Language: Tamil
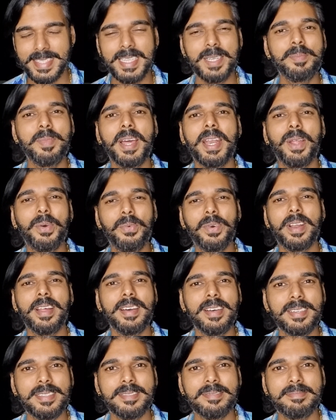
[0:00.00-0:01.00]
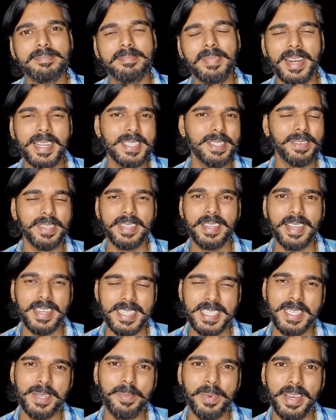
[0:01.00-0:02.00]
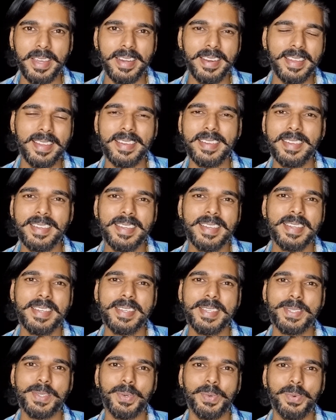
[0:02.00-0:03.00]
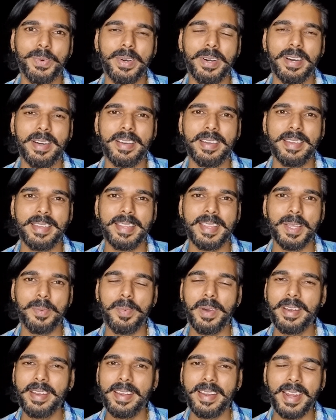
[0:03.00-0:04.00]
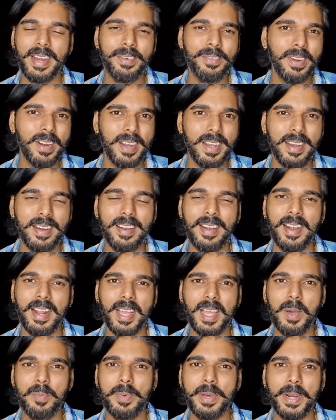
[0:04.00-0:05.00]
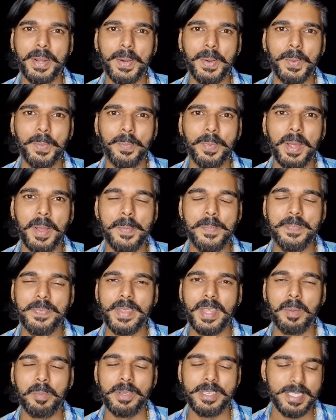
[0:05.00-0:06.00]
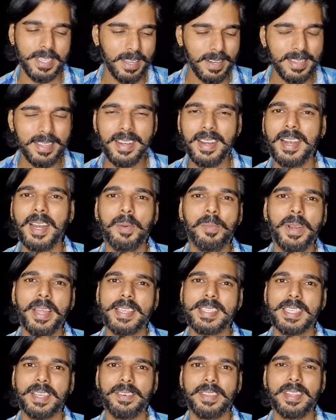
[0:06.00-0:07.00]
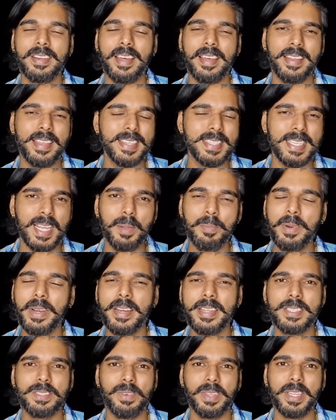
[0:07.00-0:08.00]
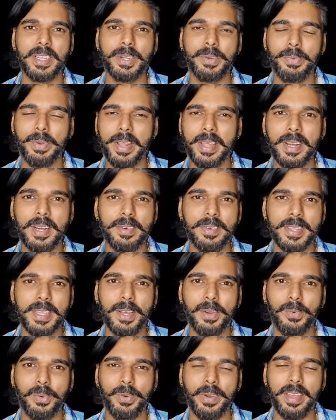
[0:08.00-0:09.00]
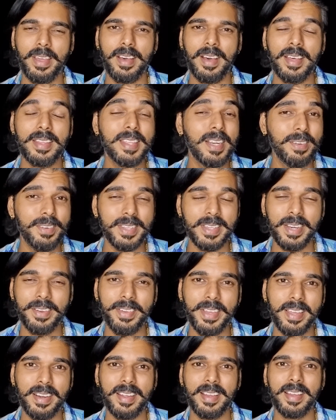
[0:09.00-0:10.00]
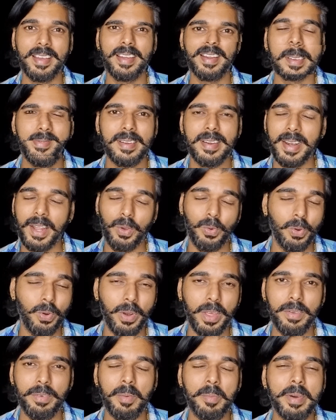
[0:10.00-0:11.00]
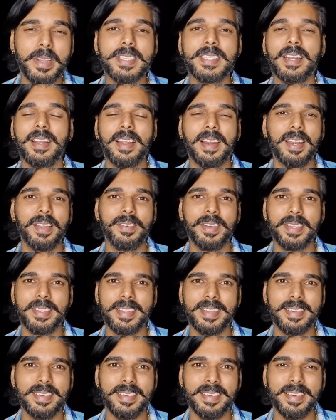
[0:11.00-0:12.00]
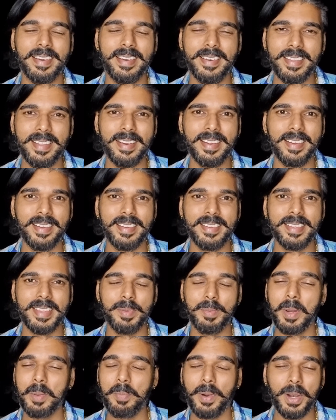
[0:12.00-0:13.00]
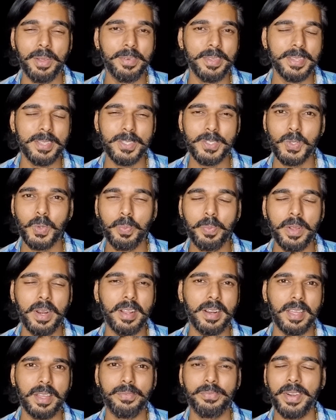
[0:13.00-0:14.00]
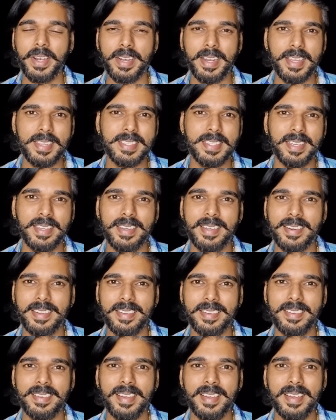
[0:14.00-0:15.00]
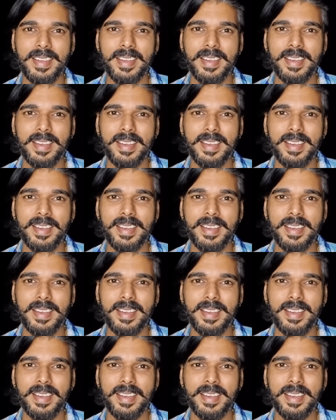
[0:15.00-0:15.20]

சினிமா லவ்வராக மனசு வந்து கஷ்டமாக இருக்குது ஸோ இந்த மாதிரி நிகழ்வுகள்லாம் நடக்காமல் இருக்கணும்னா இப்போ ஜிகர்தண்டா டபுள் எக்ஸுக்கு வந்து நிறைய செலிபிரிட்டிஸ் வந்து ட்விட்டரில் வந்து அவங்களுடைய ஆதரவை தெரிவிக்கிறாங்க அண்ட் அவங்களுடைய விமர்சனங்களை வந்து எழுதுறாங்க இந்த மாதிரி படம் வந்து சூப்பராக இருக்குது ஃபேண்டாஸ்டிக்காக இருக்குது